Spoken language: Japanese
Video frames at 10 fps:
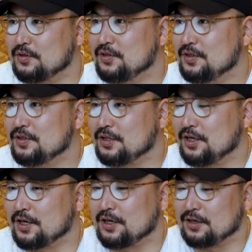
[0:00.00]
うん、
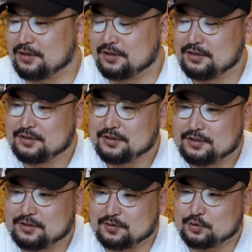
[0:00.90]
なんか
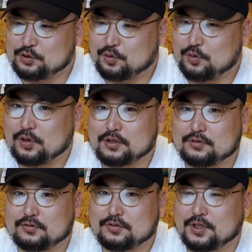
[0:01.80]
お正
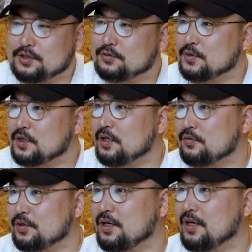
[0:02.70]
月セールみたい
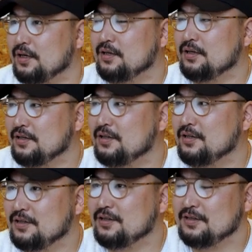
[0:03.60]
ので、はい、
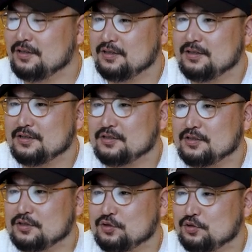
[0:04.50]

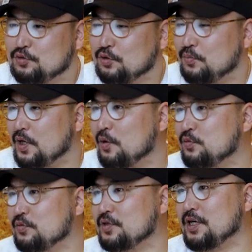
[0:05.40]

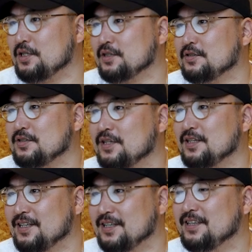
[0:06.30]
パーオフぐらいになって
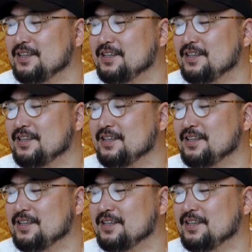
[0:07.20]
たんで